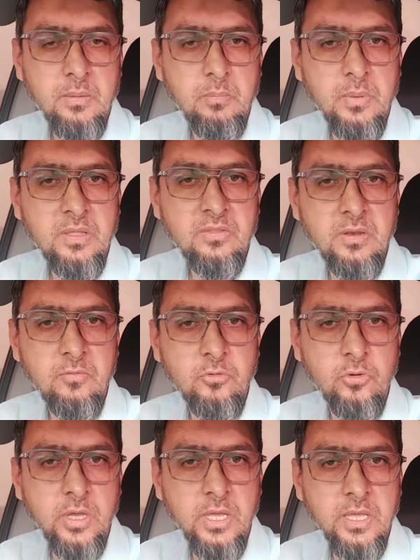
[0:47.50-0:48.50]
मैं सिर्फ
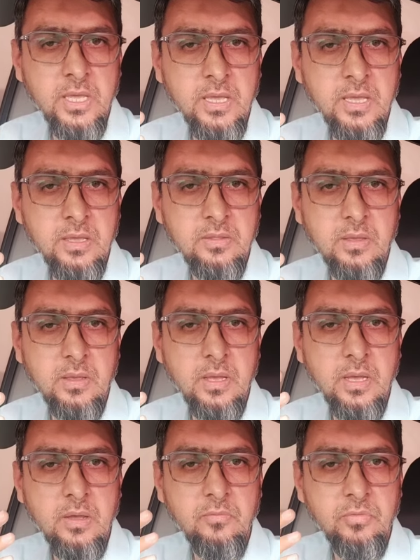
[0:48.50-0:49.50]
जो है
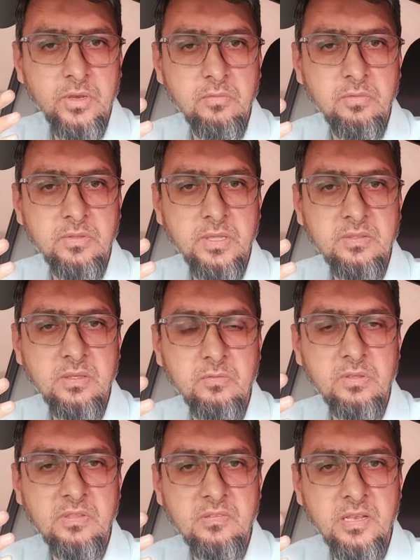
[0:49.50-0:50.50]
ये फ्री वीज़ा
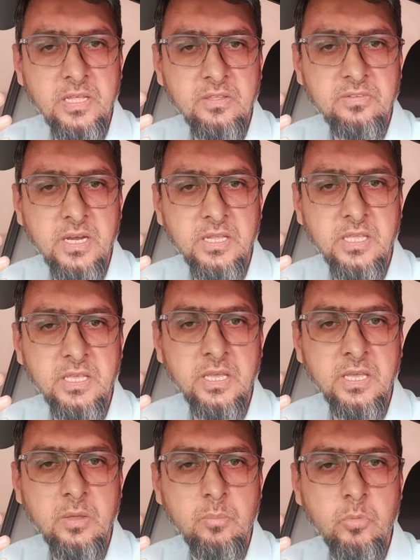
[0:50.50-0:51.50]
सर्विस इसलिए स्टार्ट की
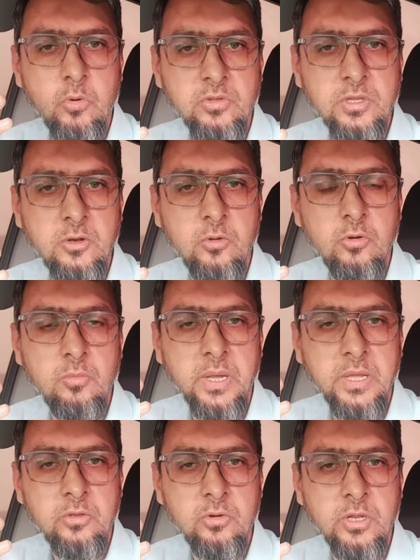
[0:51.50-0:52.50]
है कि बहुत से लोगों
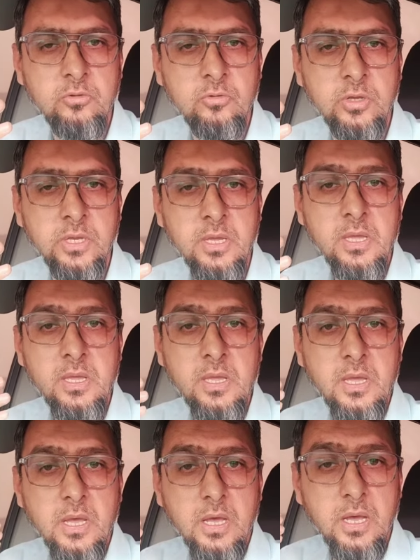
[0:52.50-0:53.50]
भाइयों ने जो है
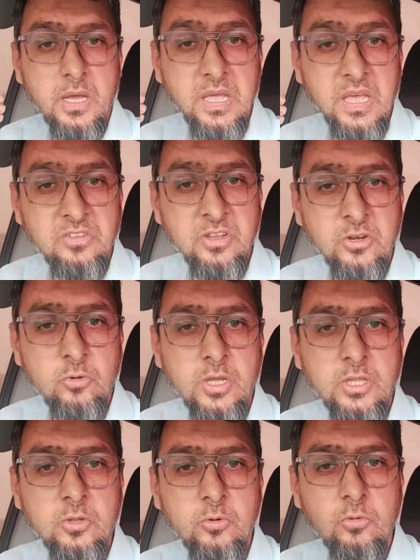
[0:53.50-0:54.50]
एजेंटों
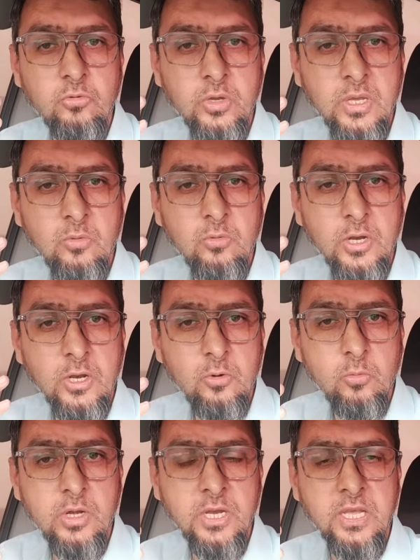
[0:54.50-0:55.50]
के थ्रू जो है उन्होंने
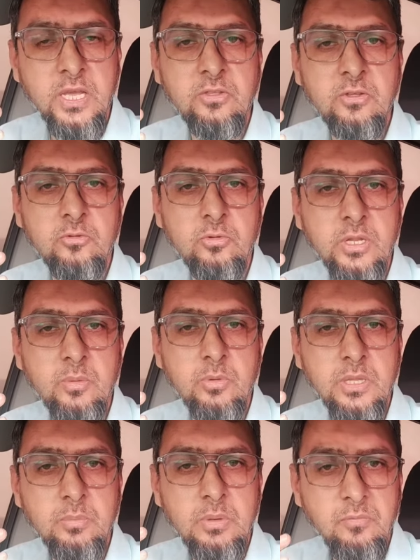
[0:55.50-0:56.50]
लूट लिया एजेंटों ने
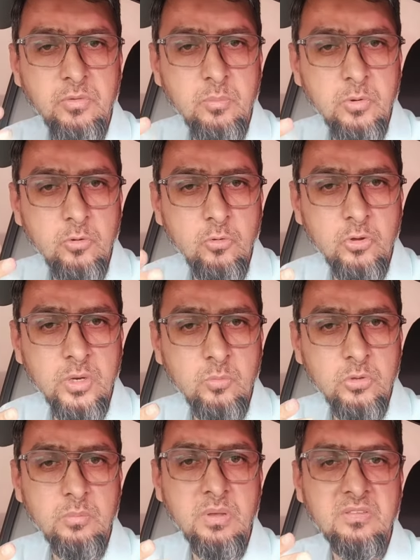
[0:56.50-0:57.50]
मतलब काफ़ी लोगों ने
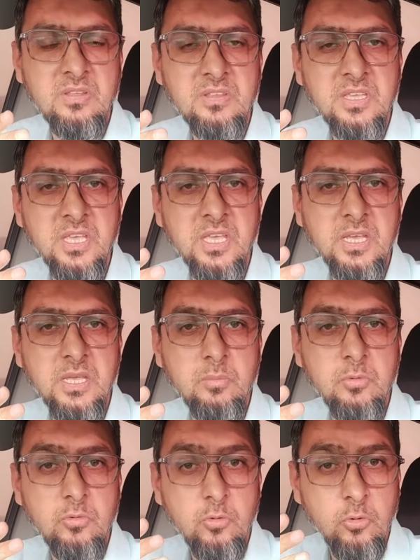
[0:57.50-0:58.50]
मुझे मैसेज किए हैं
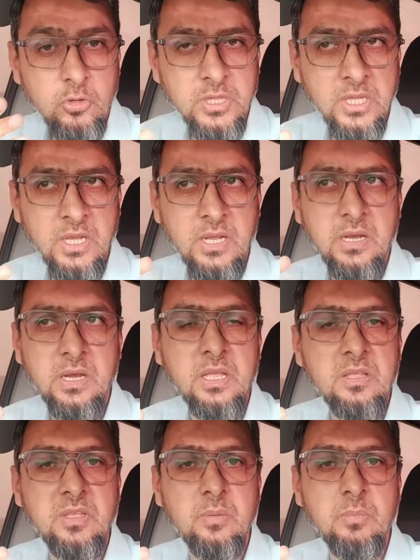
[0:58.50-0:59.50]
कि औरतें हैं
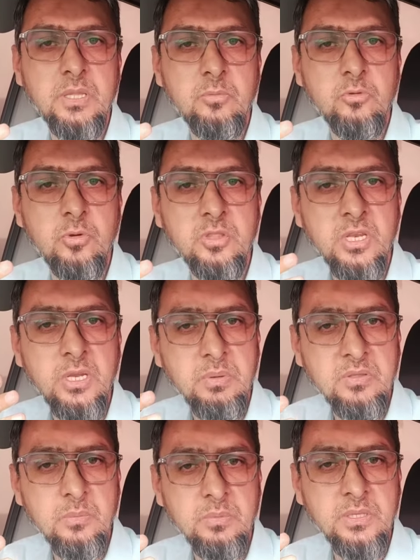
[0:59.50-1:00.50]
लेडीज़ हैं मतलब जो इतने
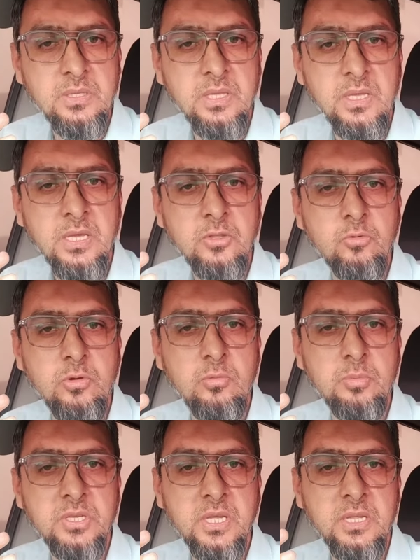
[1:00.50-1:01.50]
पैसे पैसे दे के जो है वो
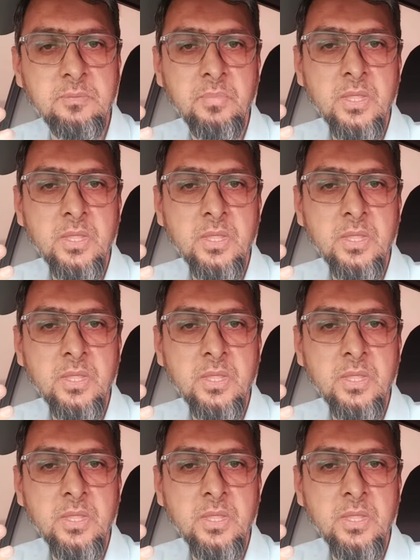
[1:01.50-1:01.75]
बेचारी